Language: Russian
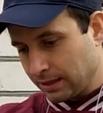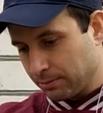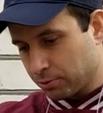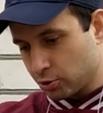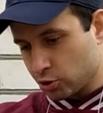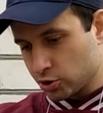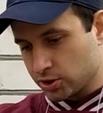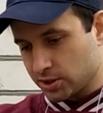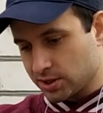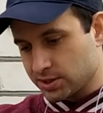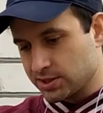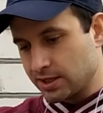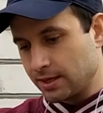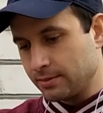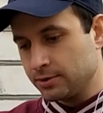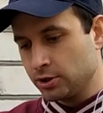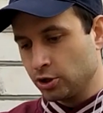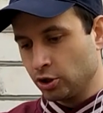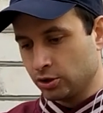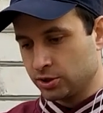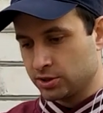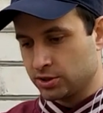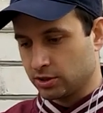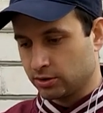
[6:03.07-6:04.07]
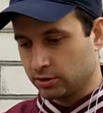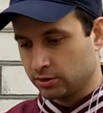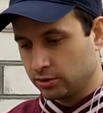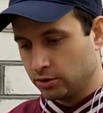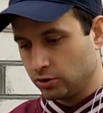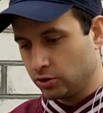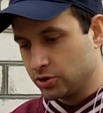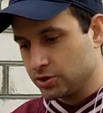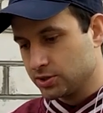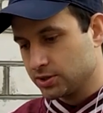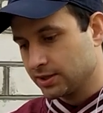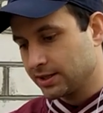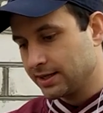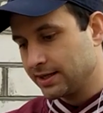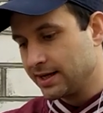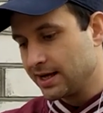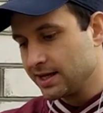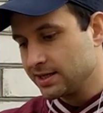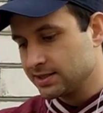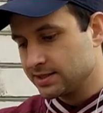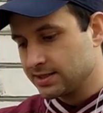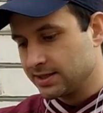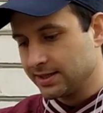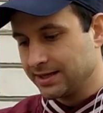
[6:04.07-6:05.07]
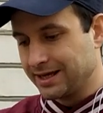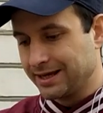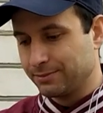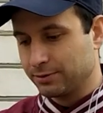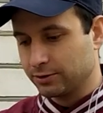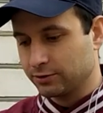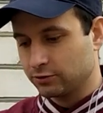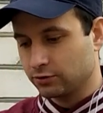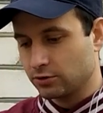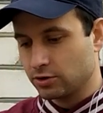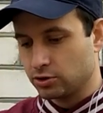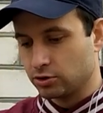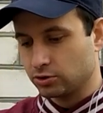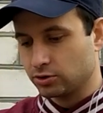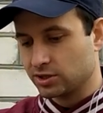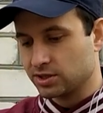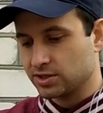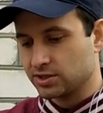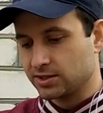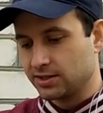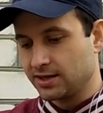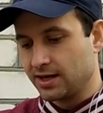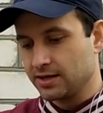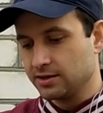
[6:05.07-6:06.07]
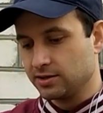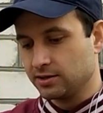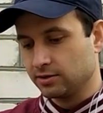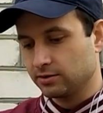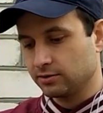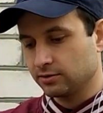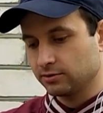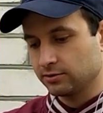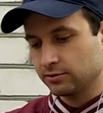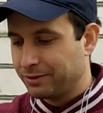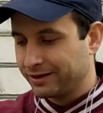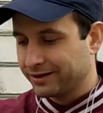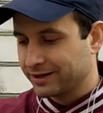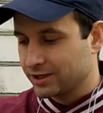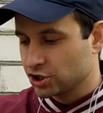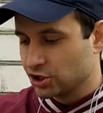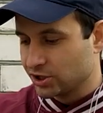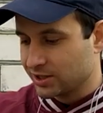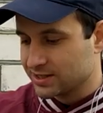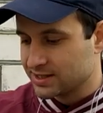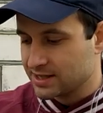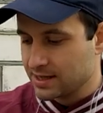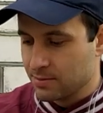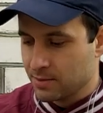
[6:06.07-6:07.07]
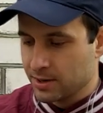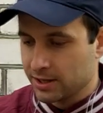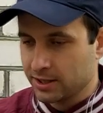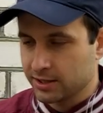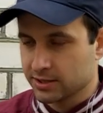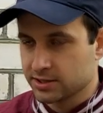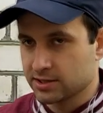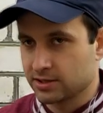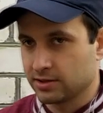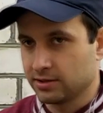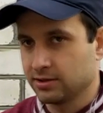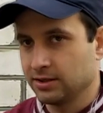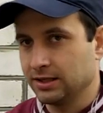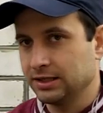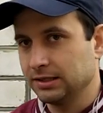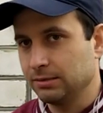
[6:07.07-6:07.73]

Она просто забьется, то есть грязь залепит вот эти вот расстояния, и покрышка замылится.